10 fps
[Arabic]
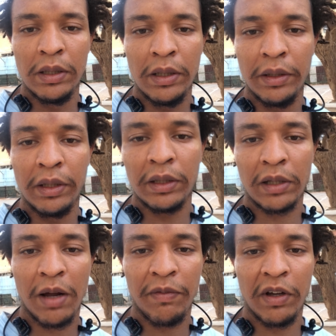عندي
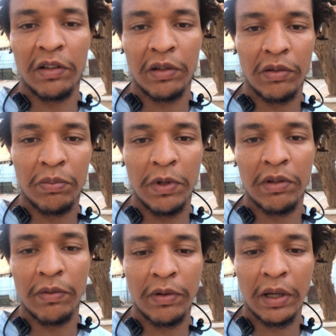طرافاي
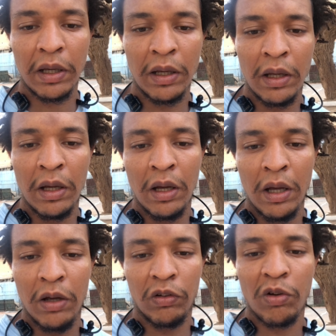سبيسيفيك
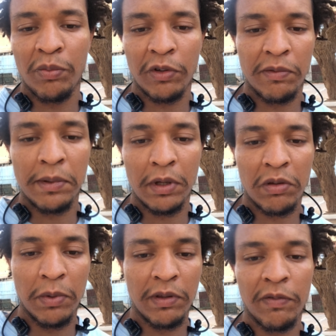يشوف مو
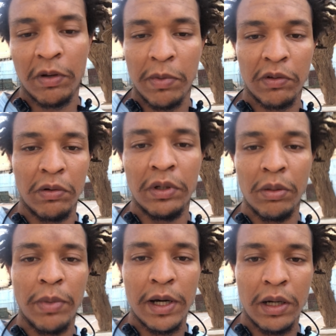سبيسيفيك باسكو عندي
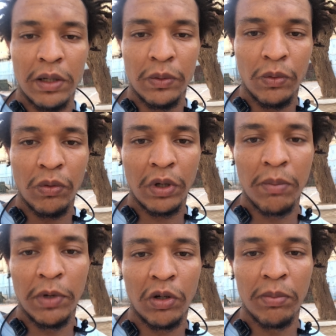البارا
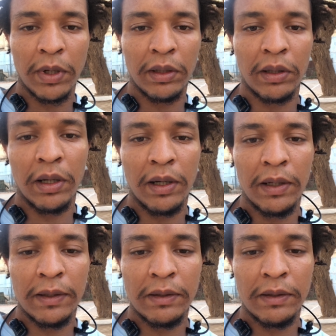ونكمل لكم الغلطه